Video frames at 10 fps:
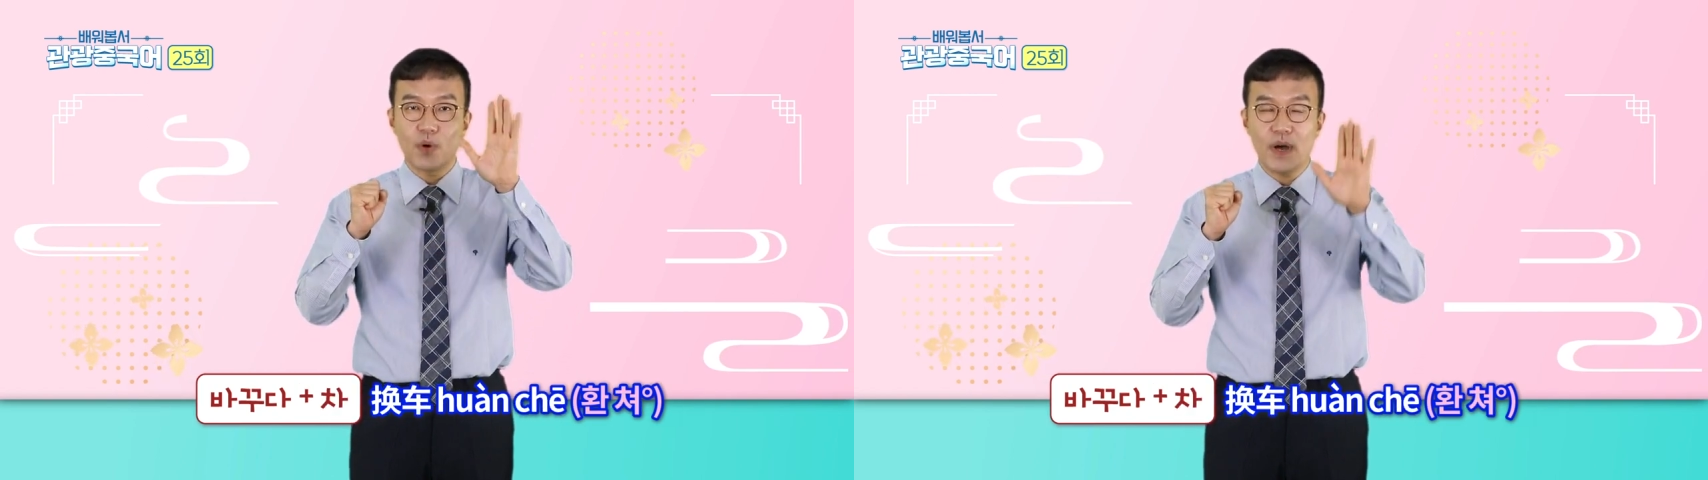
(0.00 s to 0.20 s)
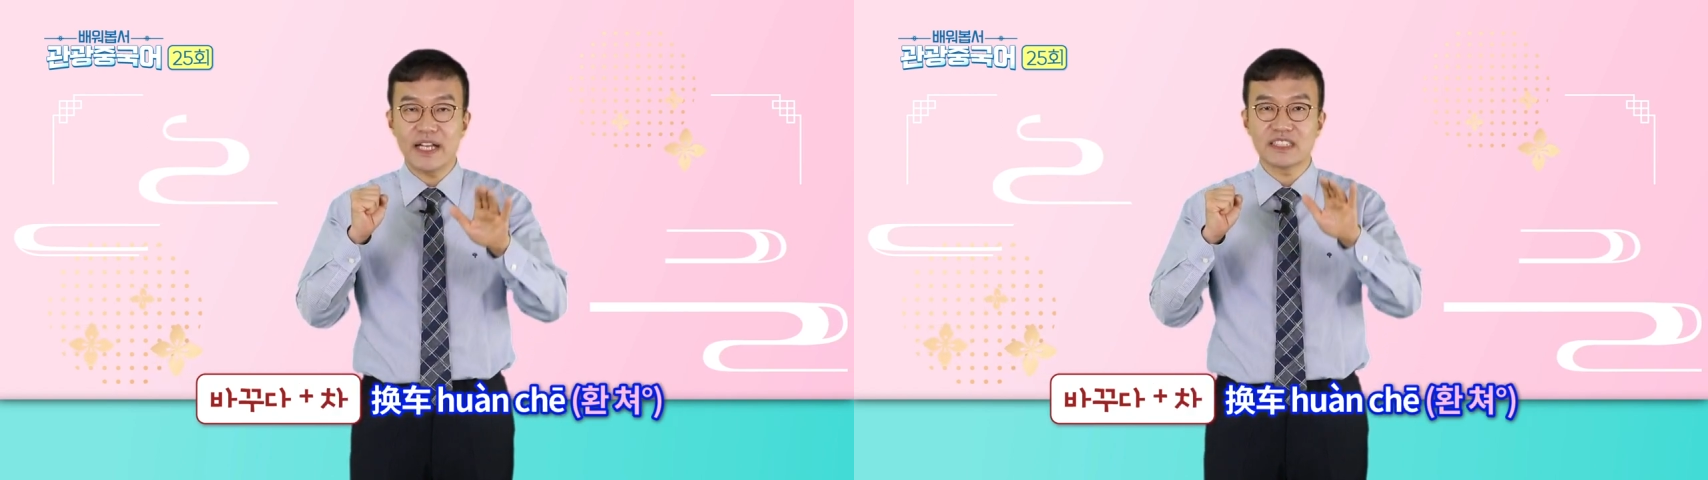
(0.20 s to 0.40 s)

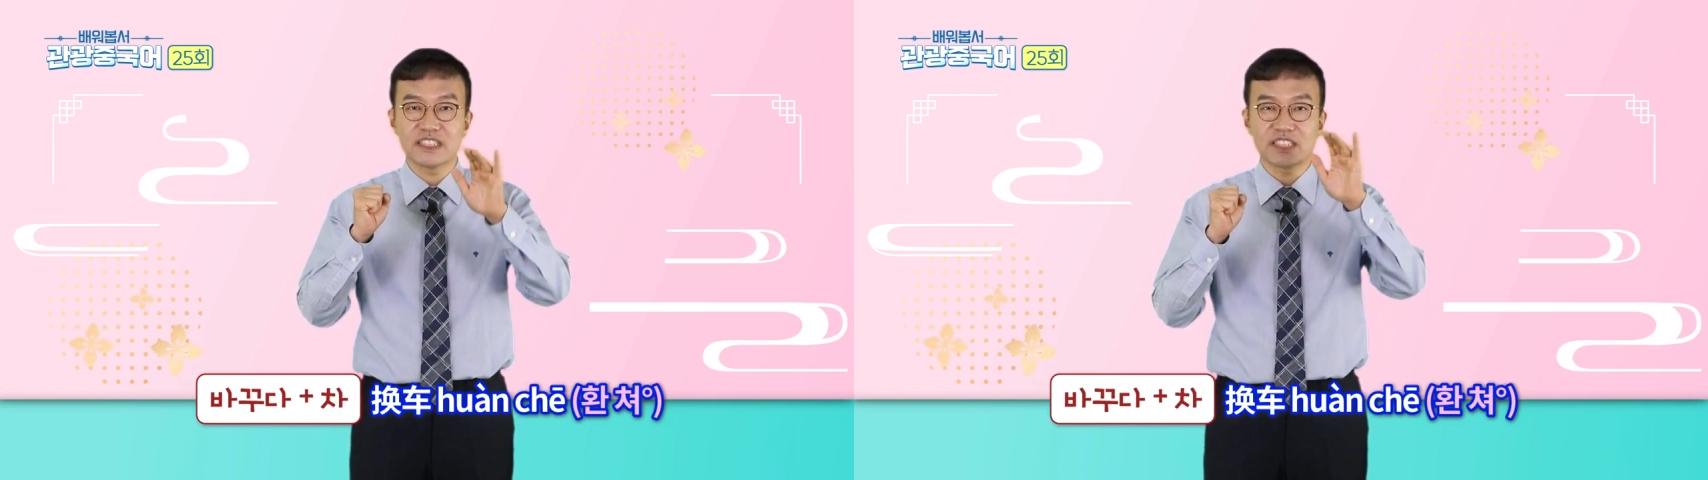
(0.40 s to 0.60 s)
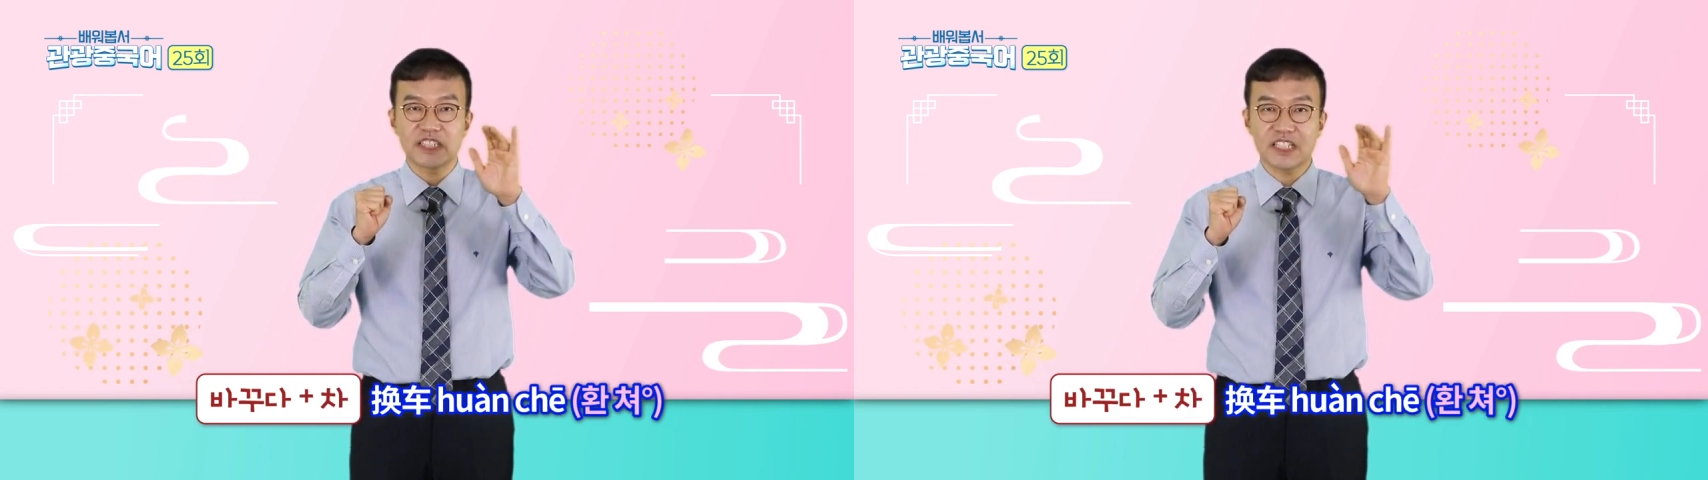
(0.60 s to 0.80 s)

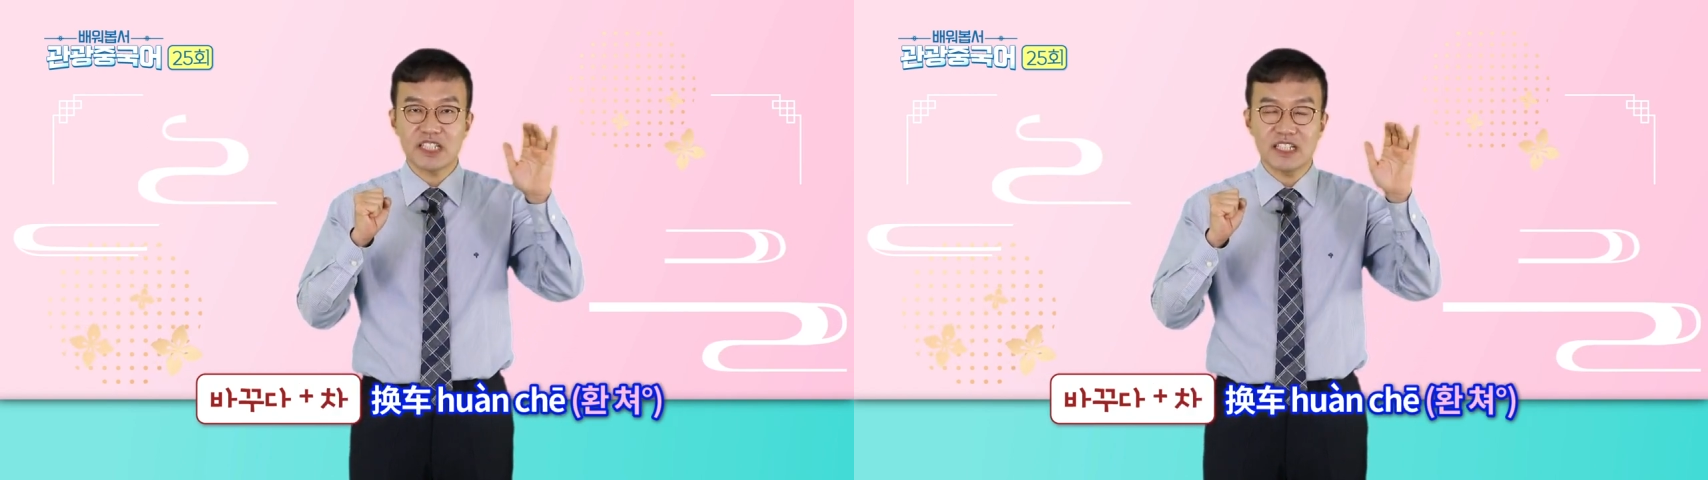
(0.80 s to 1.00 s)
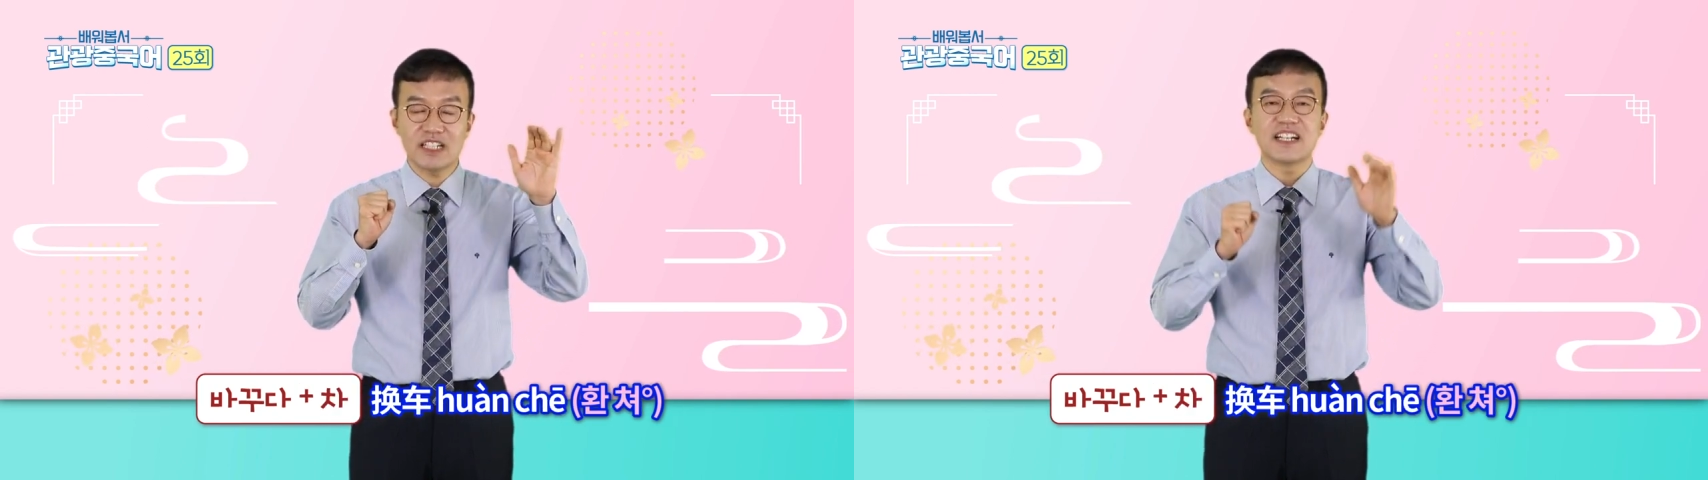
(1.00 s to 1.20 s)

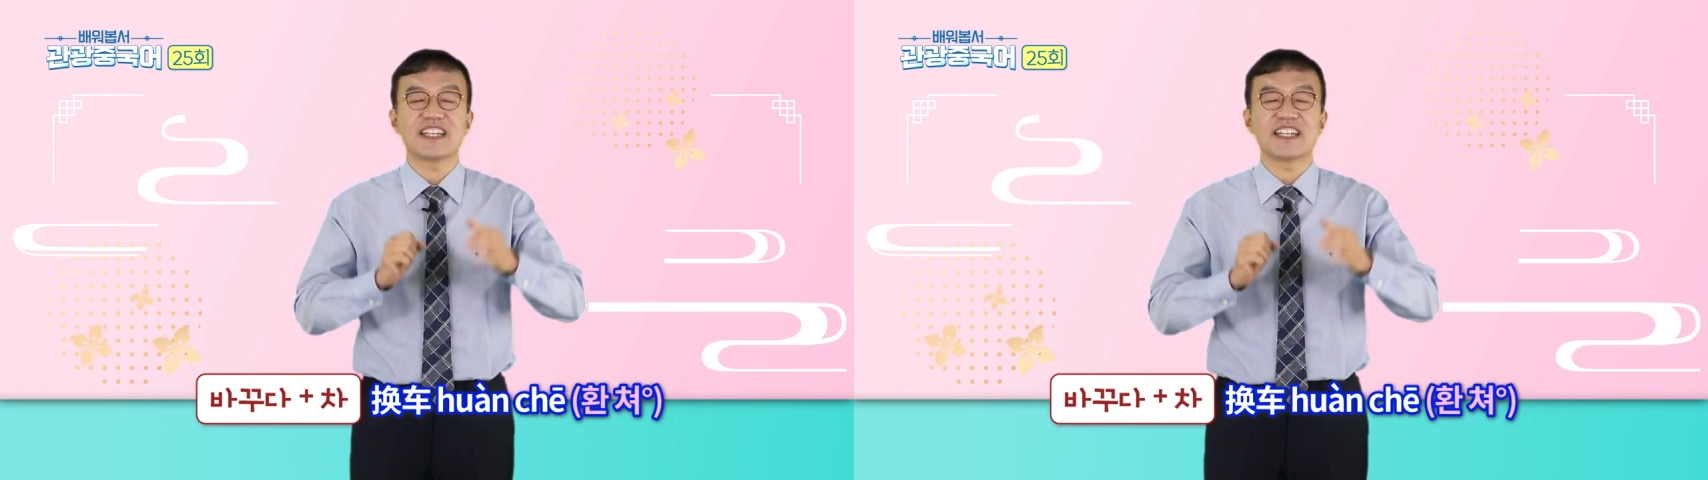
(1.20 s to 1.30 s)
환처